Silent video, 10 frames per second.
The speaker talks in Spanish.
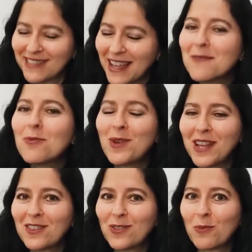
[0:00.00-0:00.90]
qué
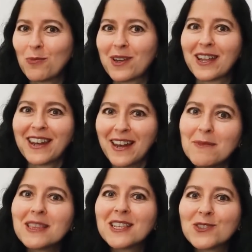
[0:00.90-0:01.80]
bonito, porque
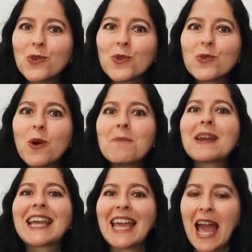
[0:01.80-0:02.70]
realmente soy un
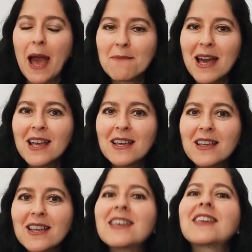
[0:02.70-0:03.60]
hombre que ama
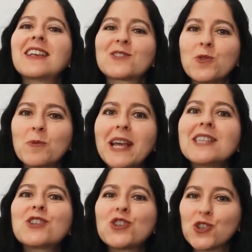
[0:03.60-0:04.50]
y que a su
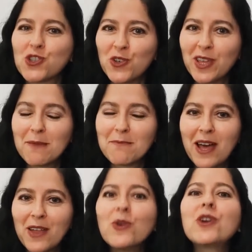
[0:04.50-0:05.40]
vez yo soy
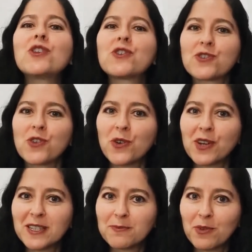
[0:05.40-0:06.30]
amado y yo soy
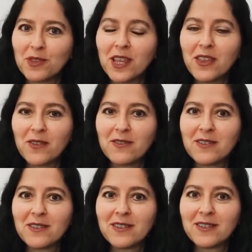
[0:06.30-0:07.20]
correspondido,
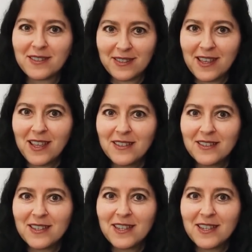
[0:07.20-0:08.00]
¿sí?